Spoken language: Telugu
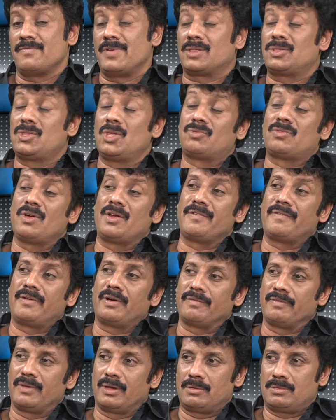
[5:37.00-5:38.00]
వ్యక్తిత్వాన్ని
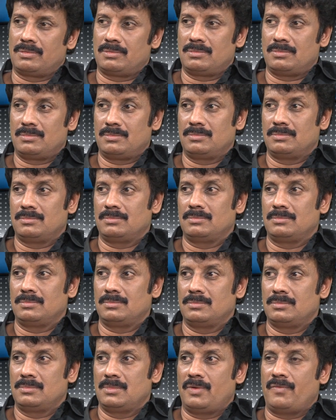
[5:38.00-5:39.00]
ఇవ్వడం వేరు
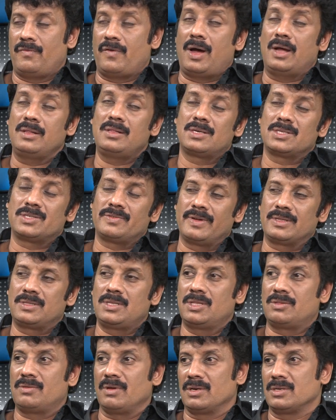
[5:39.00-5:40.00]
ఫాదర్స్
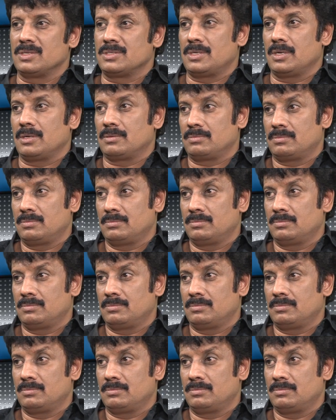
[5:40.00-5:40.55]
వ్యక్తిత్వాన్ని ఇస్తారు